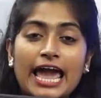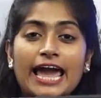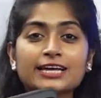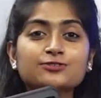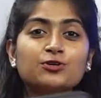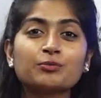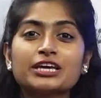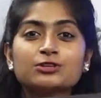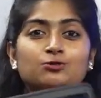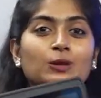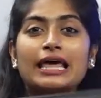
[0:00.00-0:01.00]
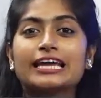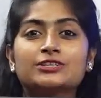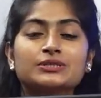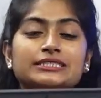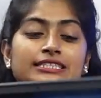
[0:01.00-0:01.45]
একদমই কিন্তু
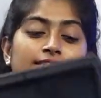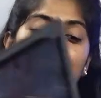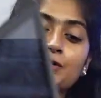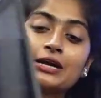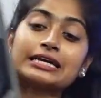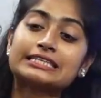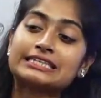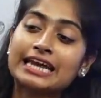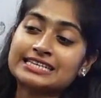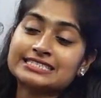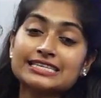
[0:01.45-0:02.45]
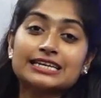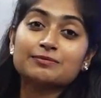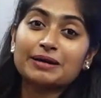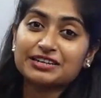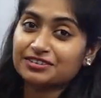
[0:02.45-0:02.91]
লাইট ওয়েট একটা প্রোডাক্ট নাইন
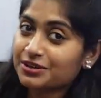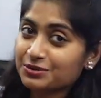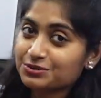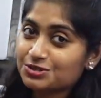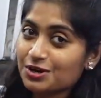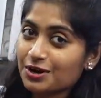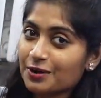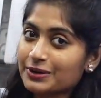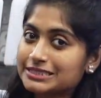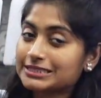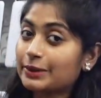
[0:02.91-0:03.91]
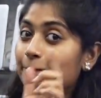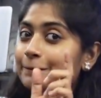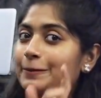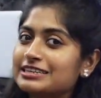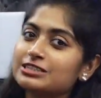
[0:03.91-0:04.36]
সেলের ব্যাটারি ইউজ করা হয়েছে
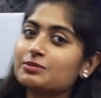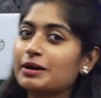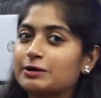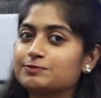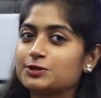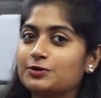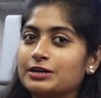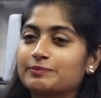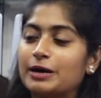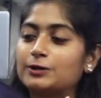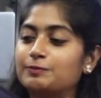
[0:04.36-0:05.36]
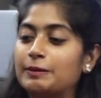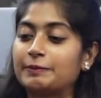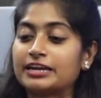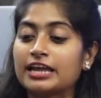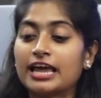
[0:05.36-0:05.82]
ব্যাটারি ব্যাকআপটা অনেক ভালো
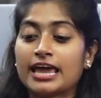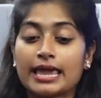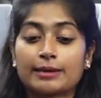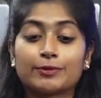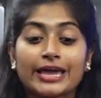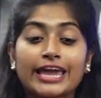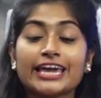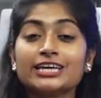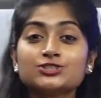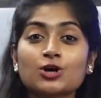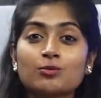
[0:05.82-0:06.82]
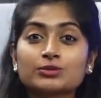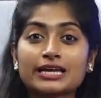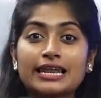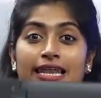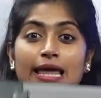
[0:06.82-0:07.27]
পাবেন এবং এই
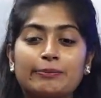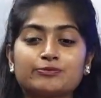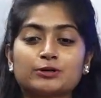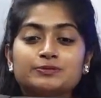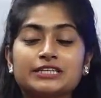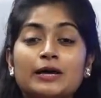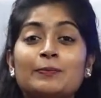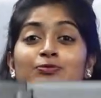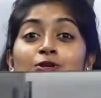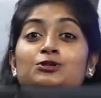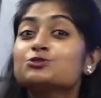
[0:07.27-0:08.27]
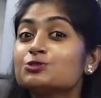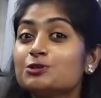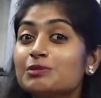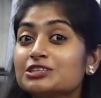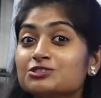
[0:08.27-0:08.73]
চমৎকার ল্যাপটপটা
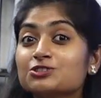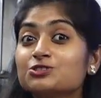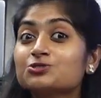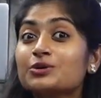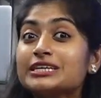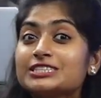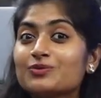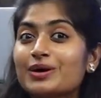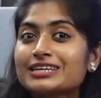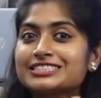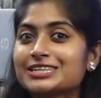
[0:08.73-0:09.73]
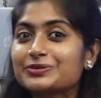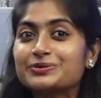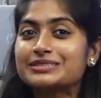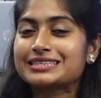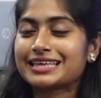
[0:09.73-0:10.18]
শুধুমাত্র টোয়েন্টি ওয়ান
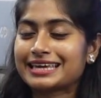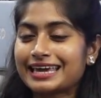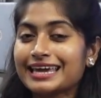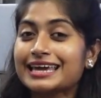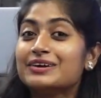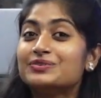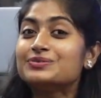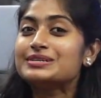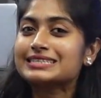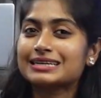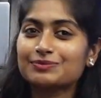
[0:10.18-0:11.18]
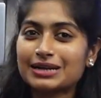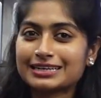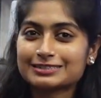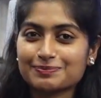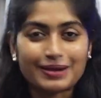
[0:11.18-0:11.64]
টেকনোলজি থেকে রিজনেবল
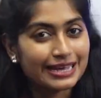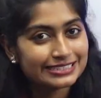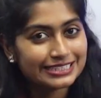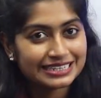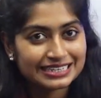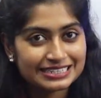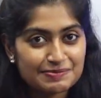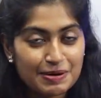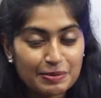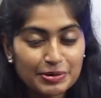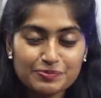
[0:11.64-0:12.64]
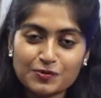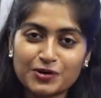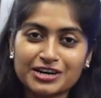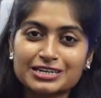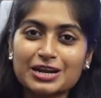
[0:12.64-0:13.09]
একটা প্রাইজে নিয়ে নিতে পারবেন
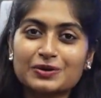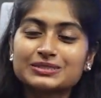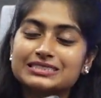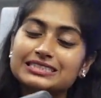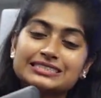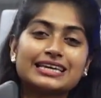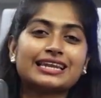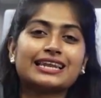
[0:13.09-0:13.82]
মডেলটা হচ্ছে ডেল